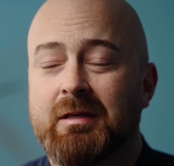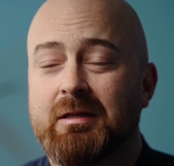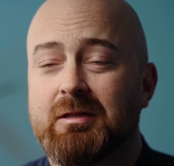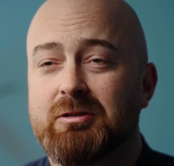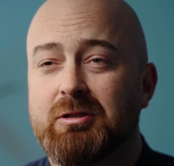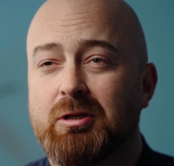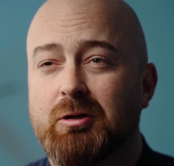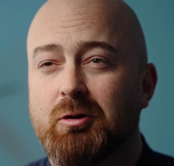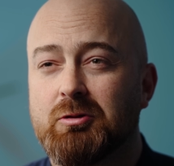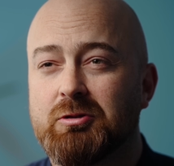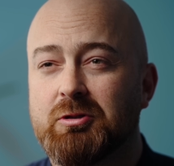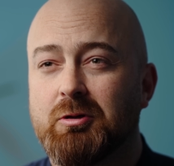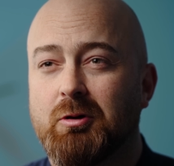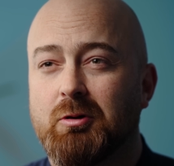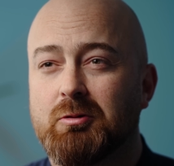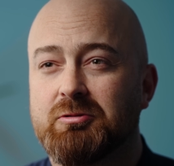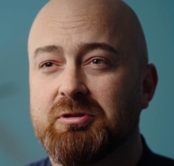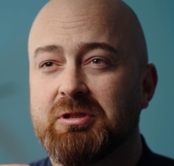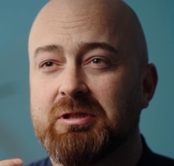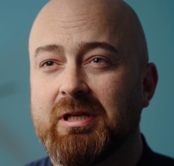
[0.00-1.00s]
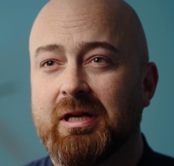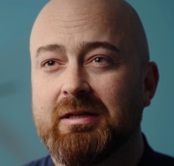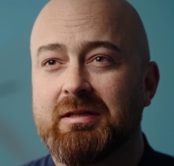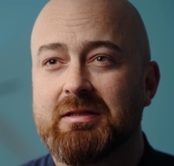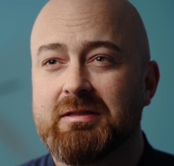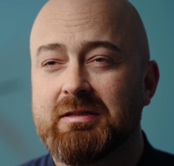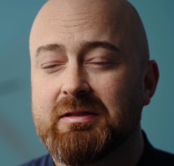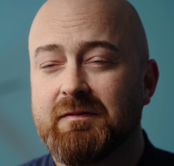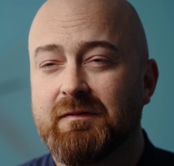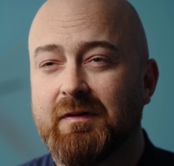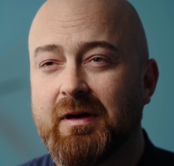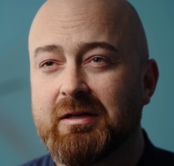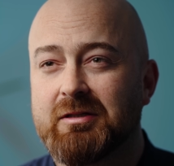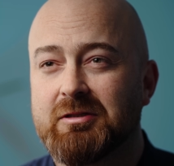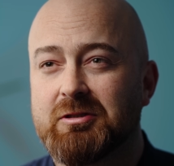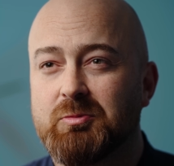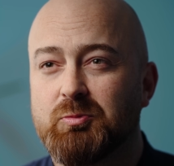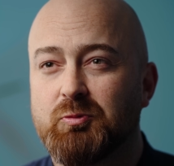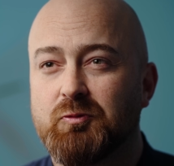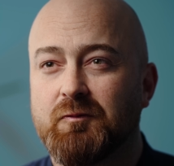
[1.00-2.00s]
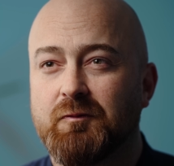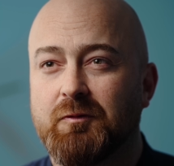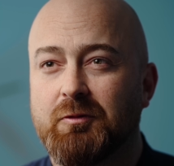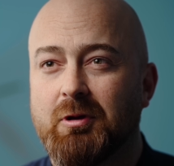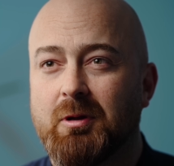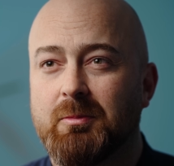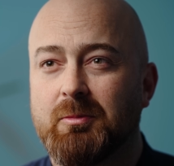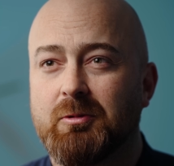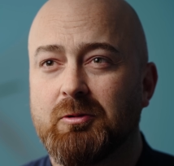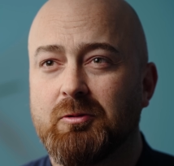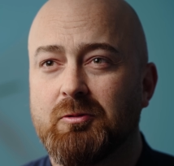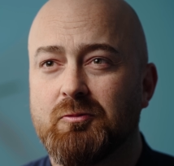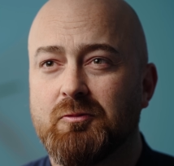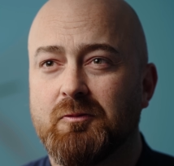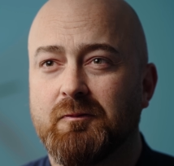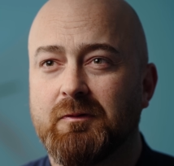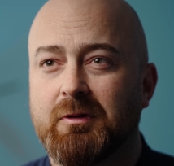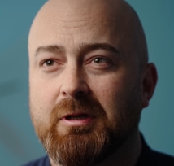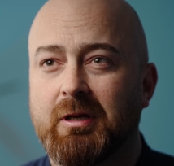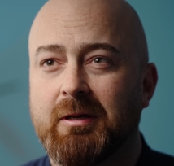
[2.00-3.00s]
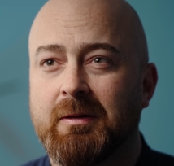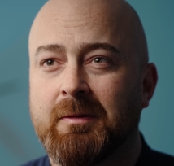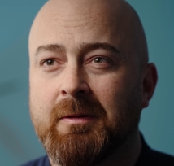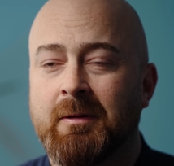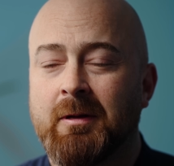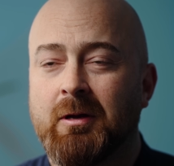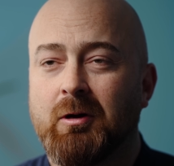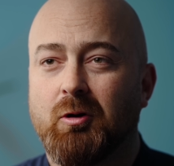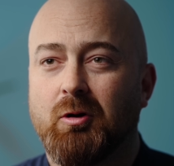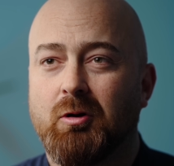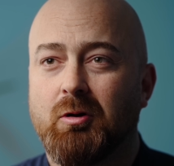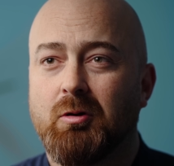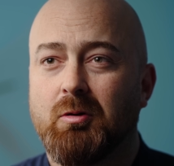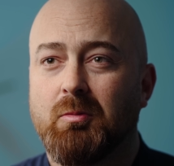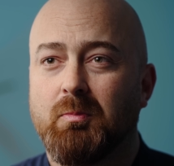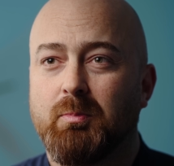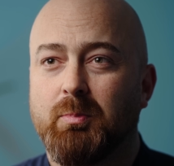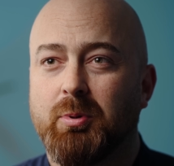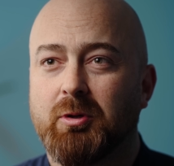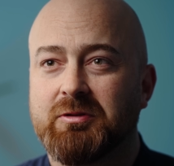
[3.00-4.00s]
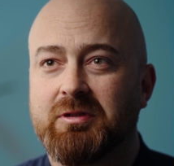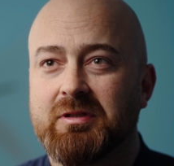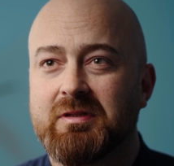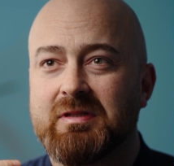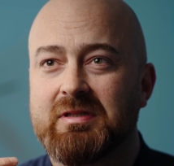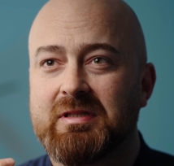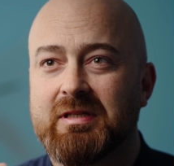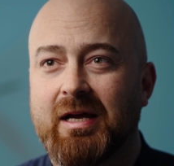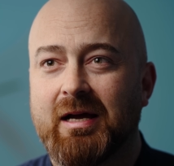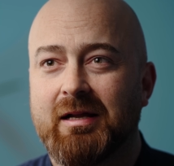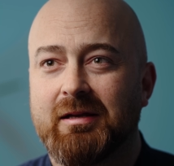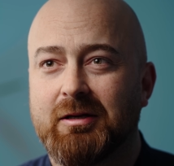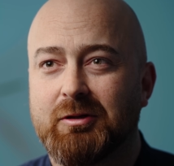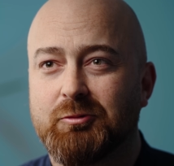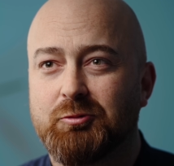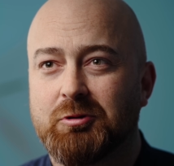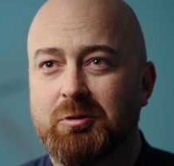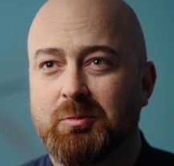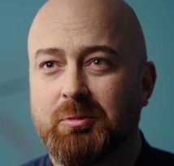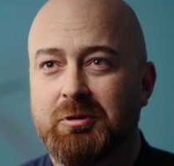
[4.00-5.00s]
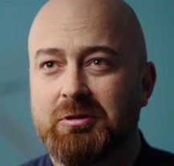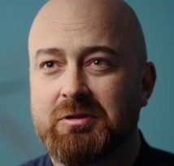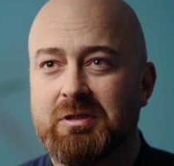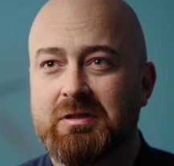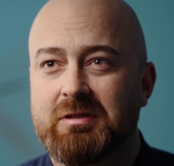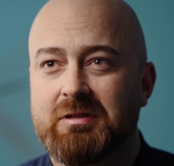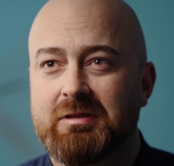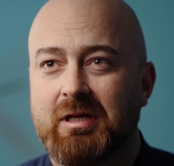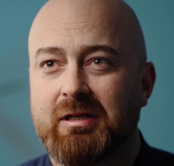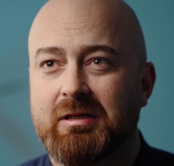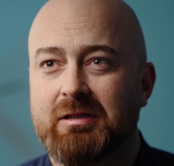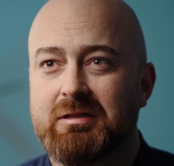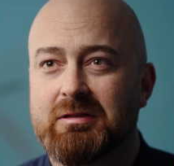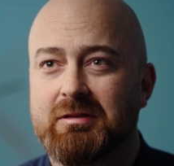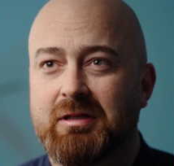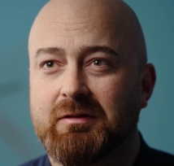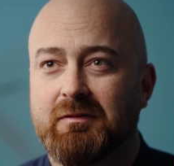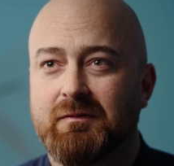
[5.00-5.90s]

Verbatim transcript: jeżeli chodzi o czytanie z twarzy, mówiłem głównie o potencjale, który możecie znaleźć na